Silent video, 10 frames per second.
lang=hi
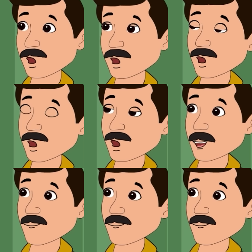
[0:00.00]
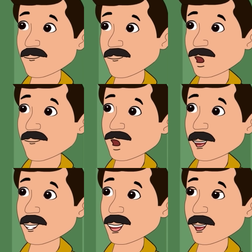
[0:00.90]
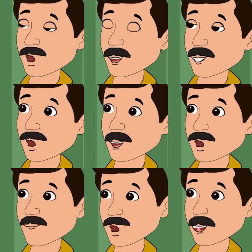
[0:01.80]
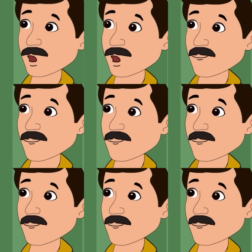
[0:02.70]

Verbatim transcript: क्या या फिर नेटवर्किंग का काम है तुम्हारा